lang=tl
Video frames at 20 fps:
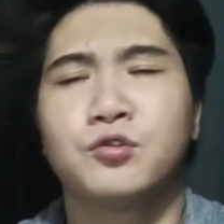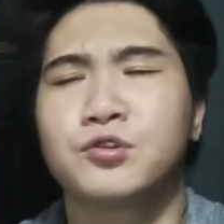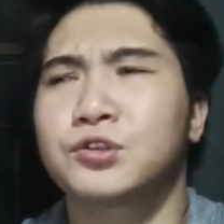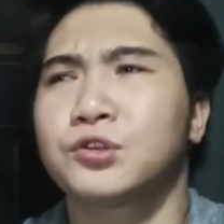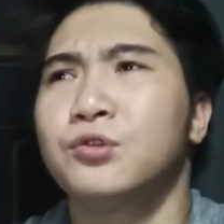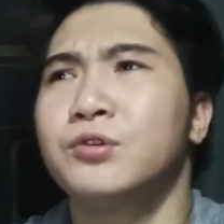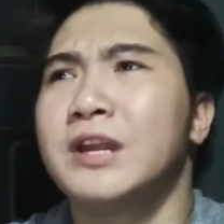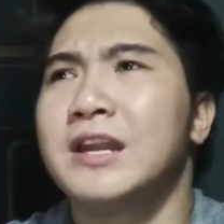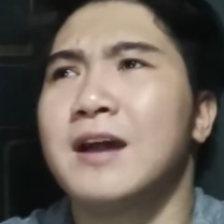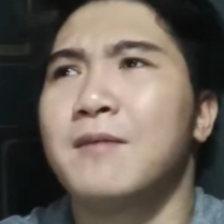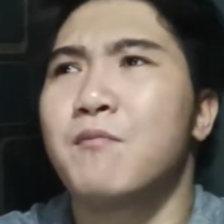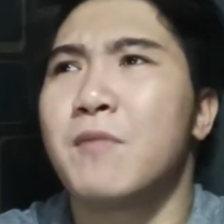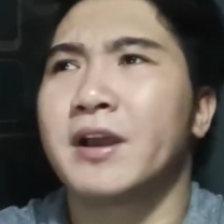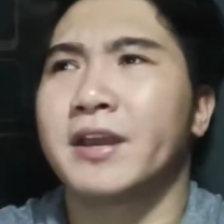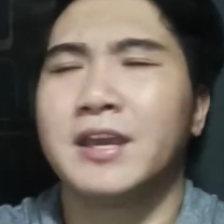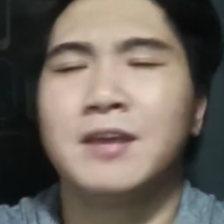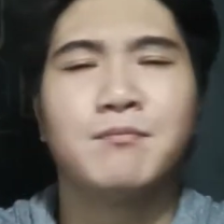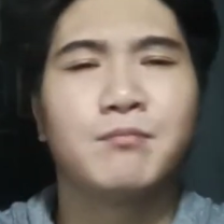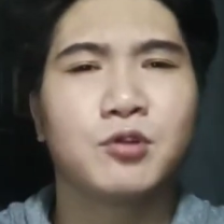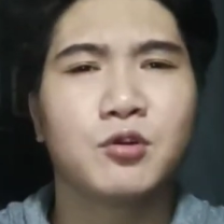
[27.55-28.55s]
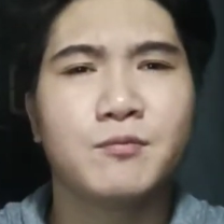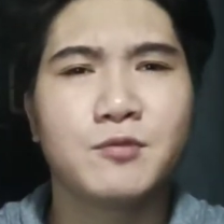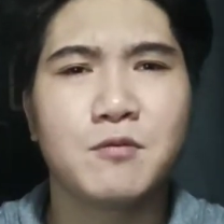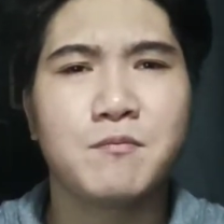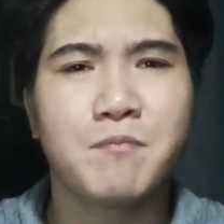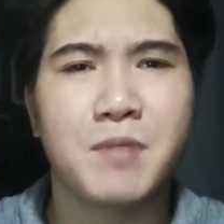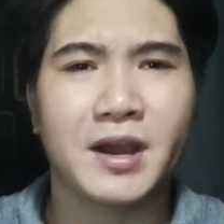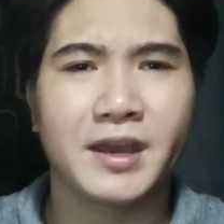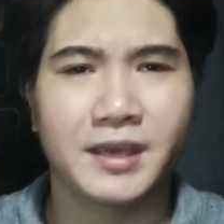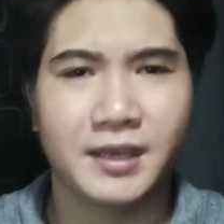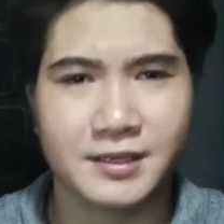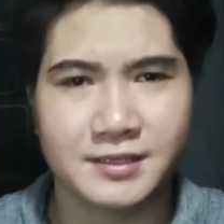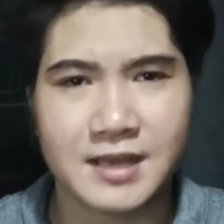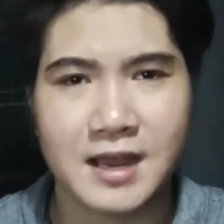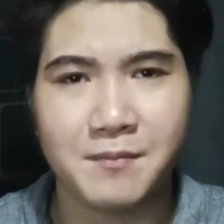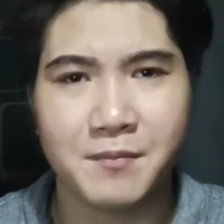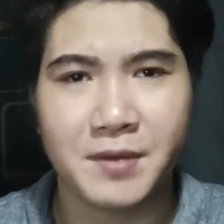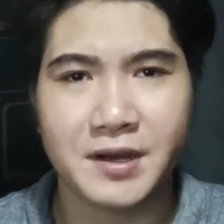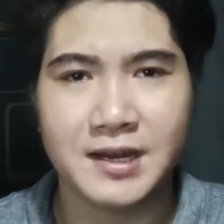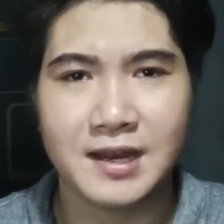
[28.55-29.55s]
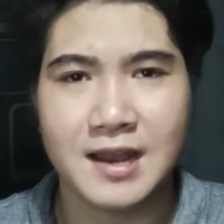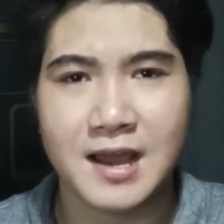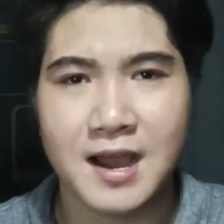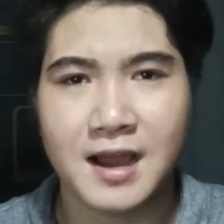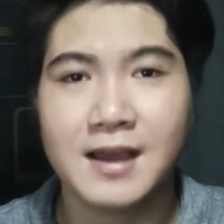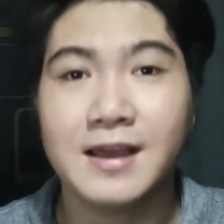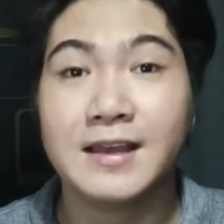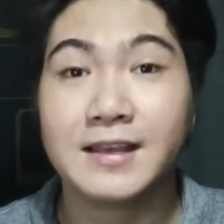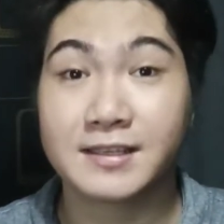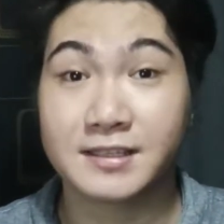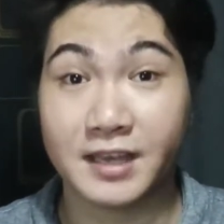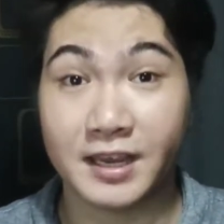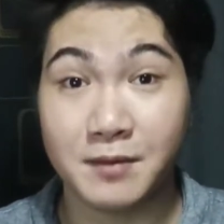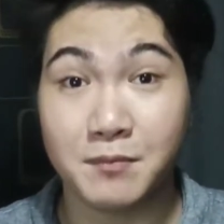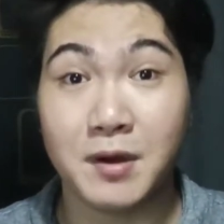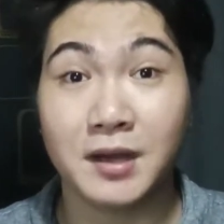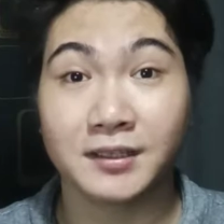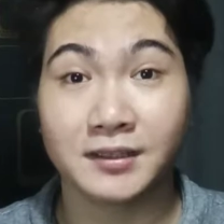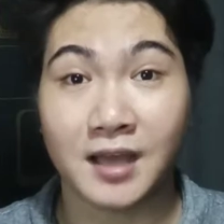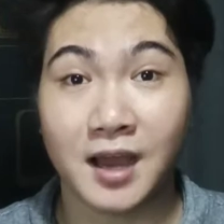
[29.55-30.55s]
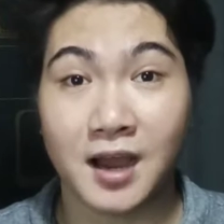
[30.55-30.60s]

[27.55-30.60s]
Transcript: gusto nilang mag-improve yung pakikisama nila sa ibang